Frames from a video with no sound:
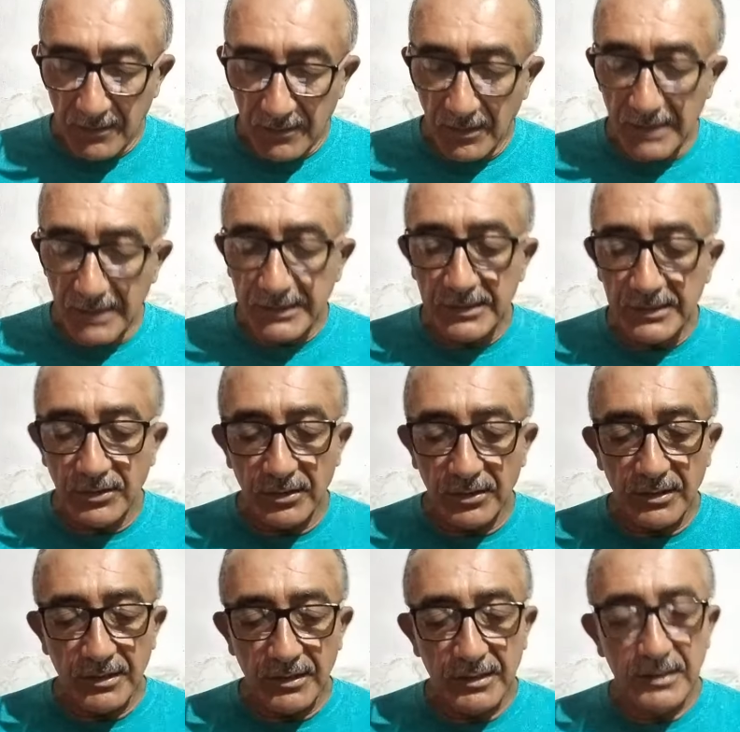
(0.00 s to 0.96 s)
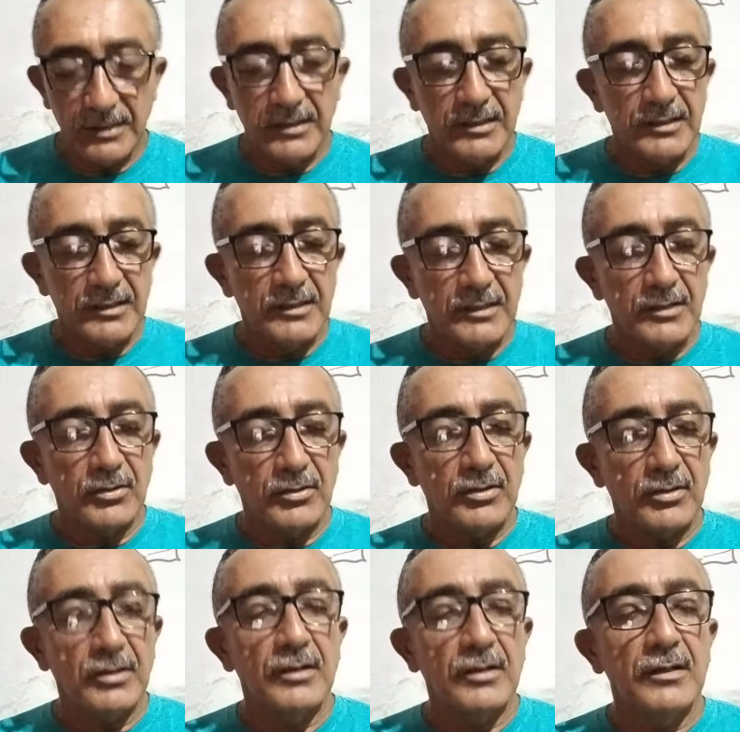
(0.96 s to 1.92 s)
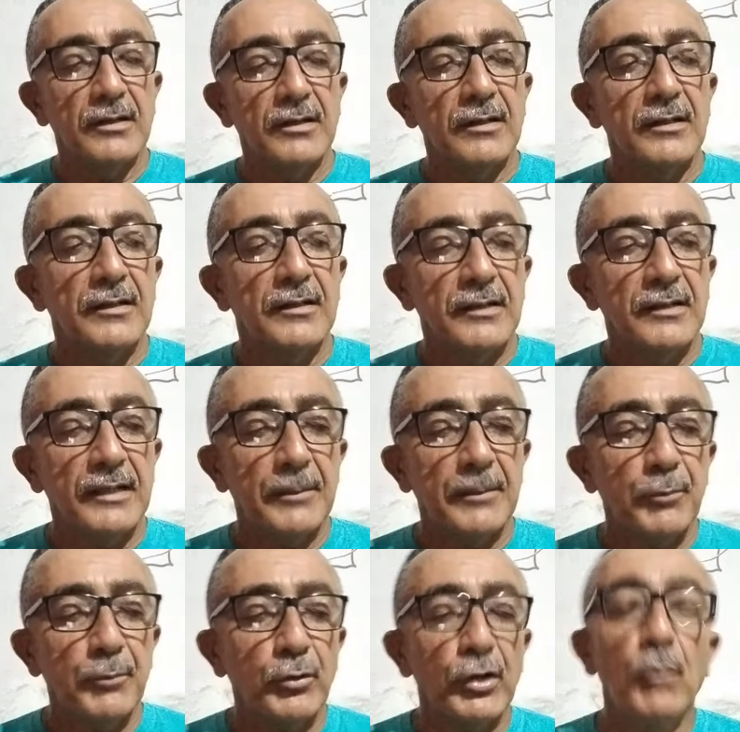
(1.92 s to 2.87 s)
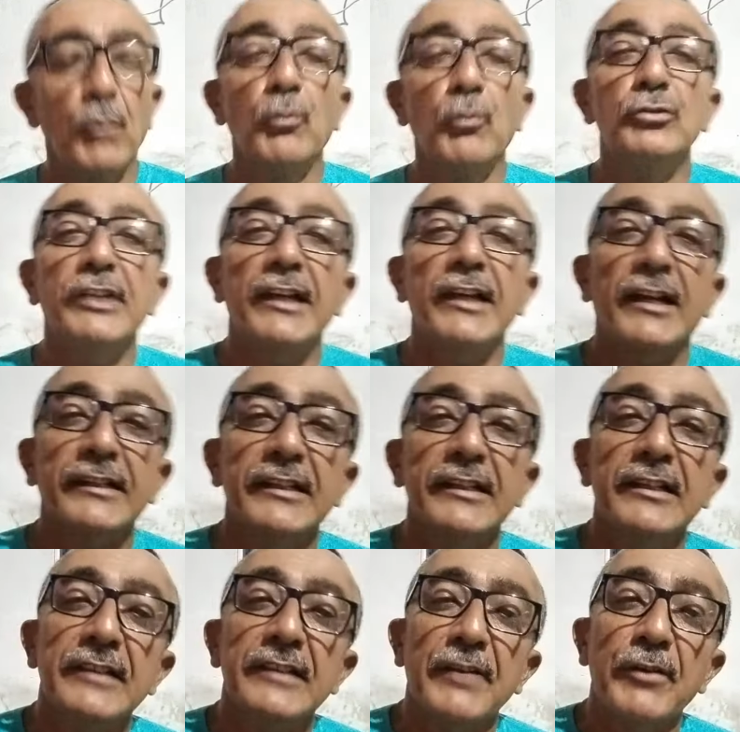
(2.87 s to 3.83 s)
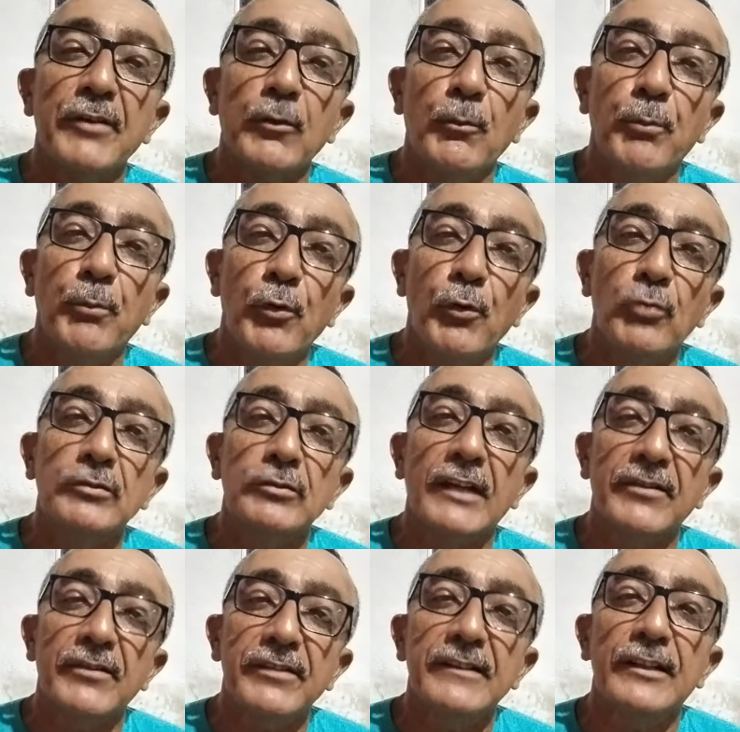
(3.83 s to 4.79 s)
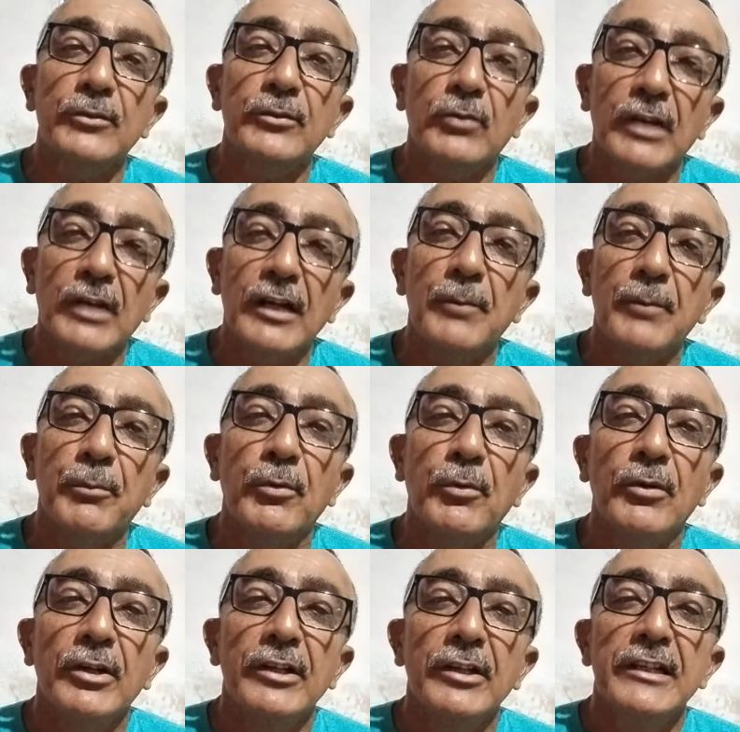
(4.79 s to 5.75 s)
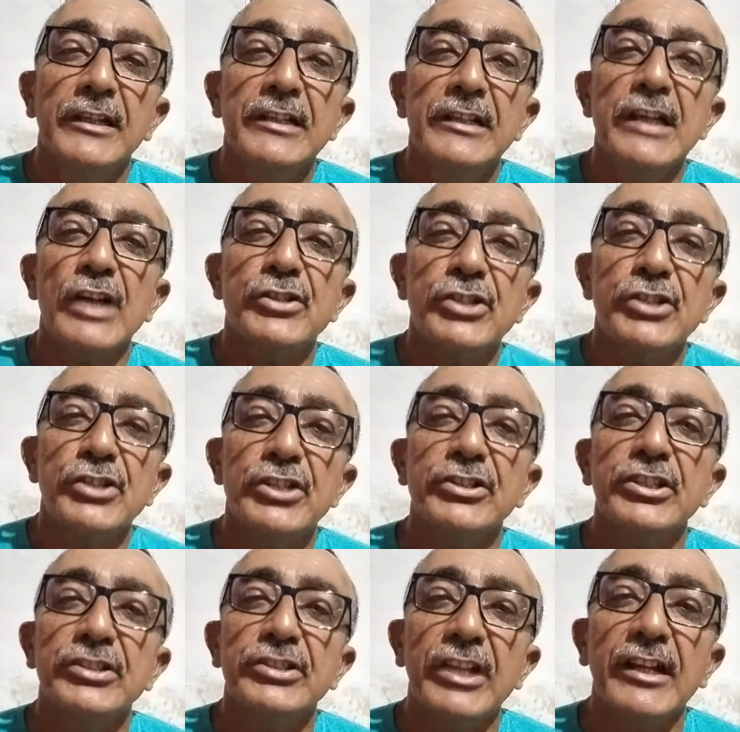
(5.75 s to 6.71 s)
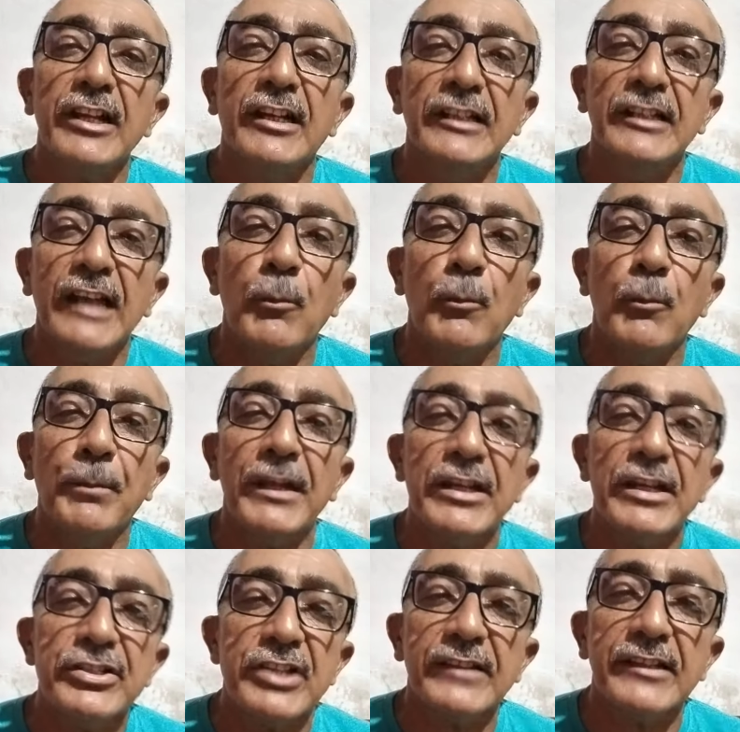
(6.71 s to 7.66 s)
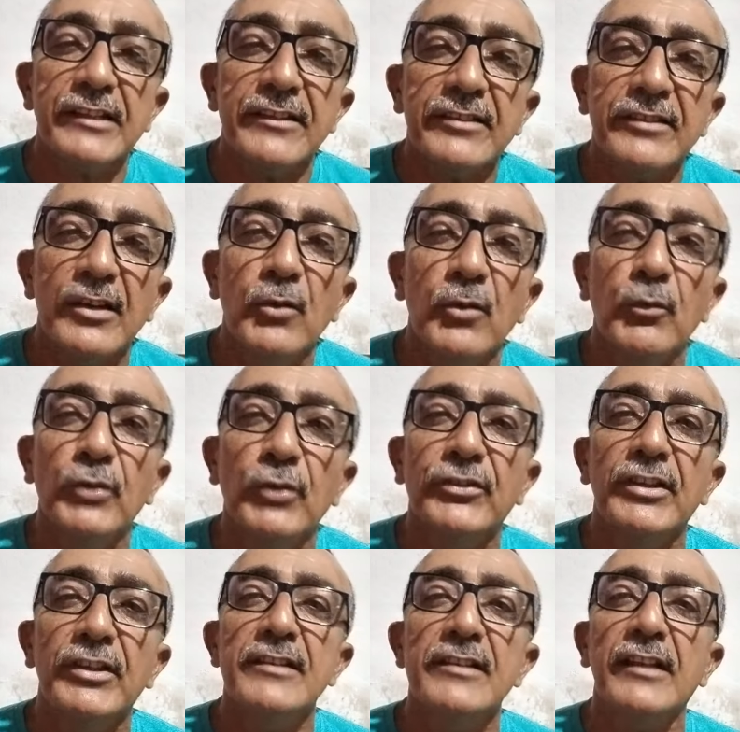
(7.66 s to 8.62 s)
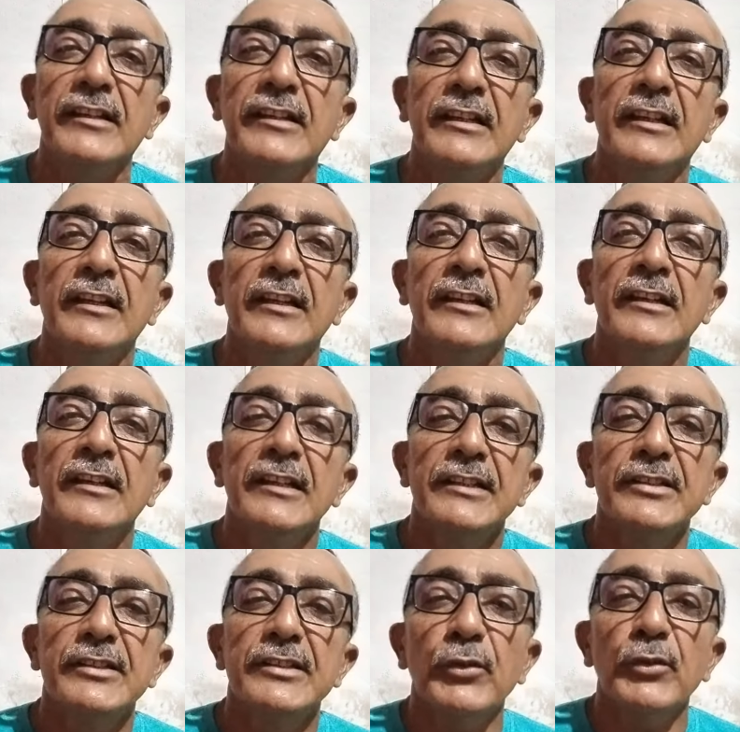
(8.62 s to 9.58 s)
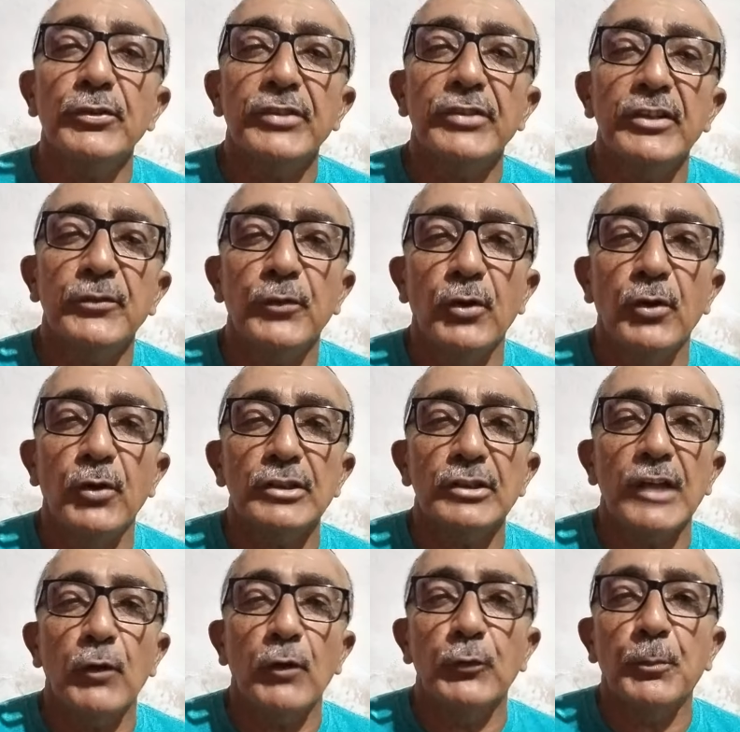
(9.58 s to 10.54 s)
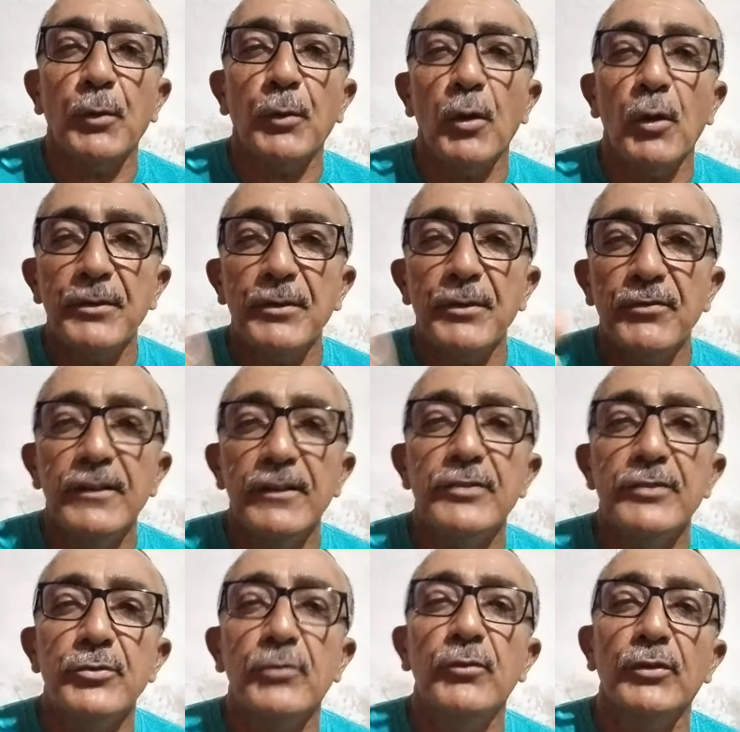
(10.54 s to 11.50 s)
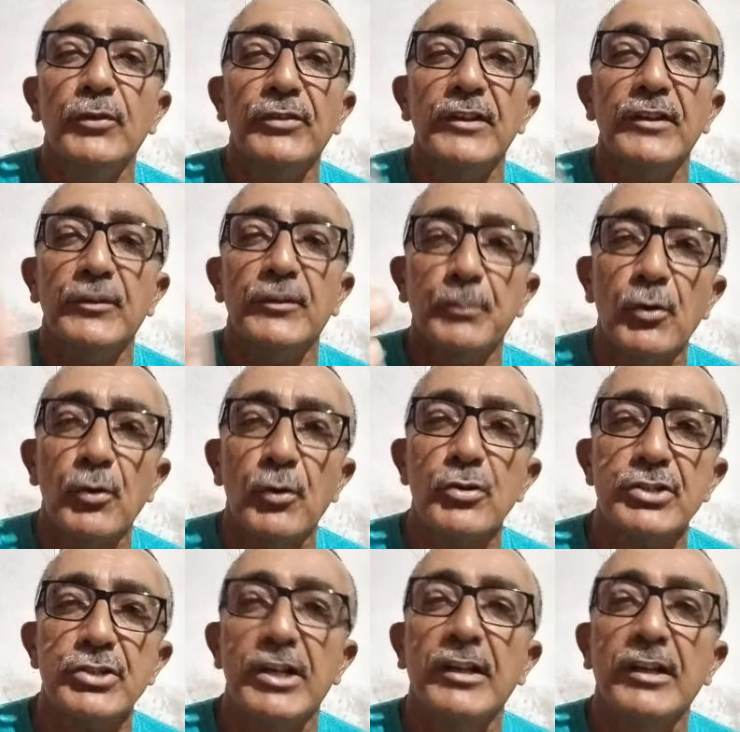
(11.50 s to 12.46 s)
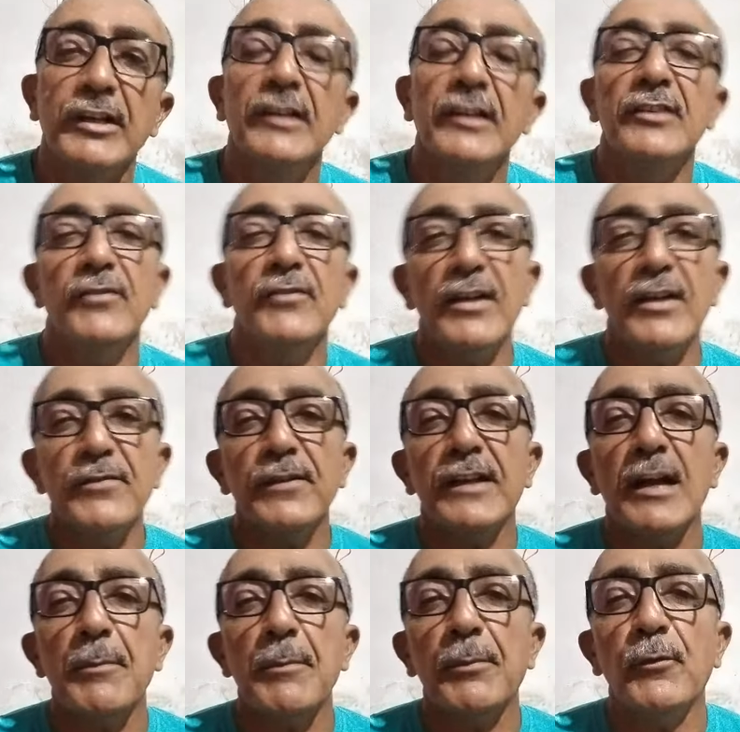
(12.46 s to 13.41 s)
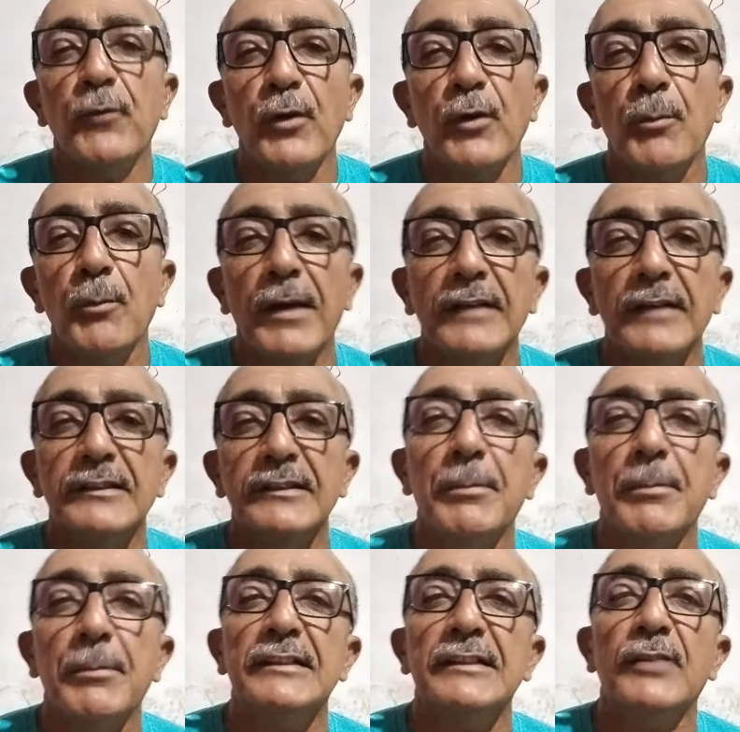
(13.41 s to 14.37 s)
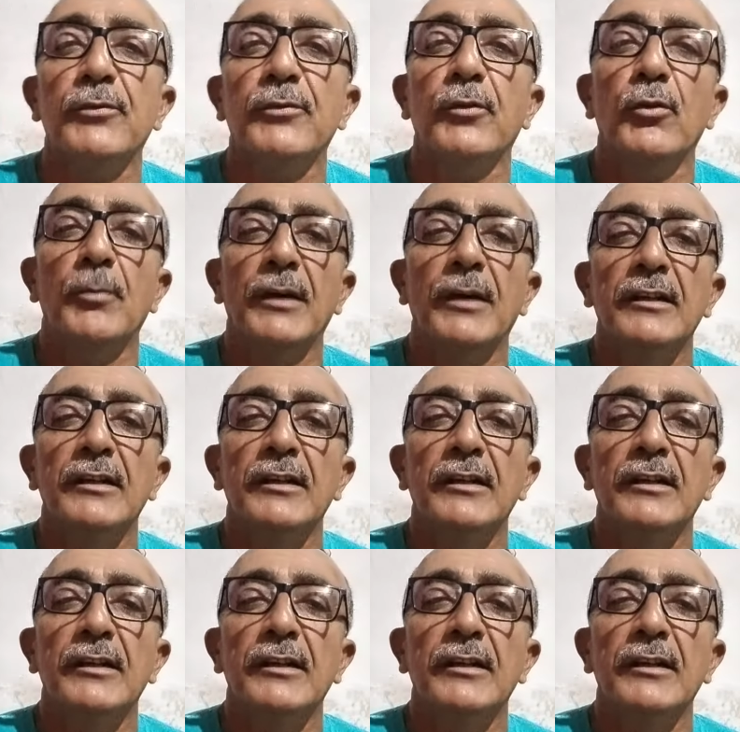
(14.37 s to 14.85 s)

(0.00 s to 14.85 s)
Aqui, ó. Ó. É porque eu mudei hum. aqui que tava com um pouco da vida no campo. E a gente que tem canal, preste atenção vocês aí. Se vocês for rodar os próprios vídeos que vocês postam, vai ficar flopado na plataforma.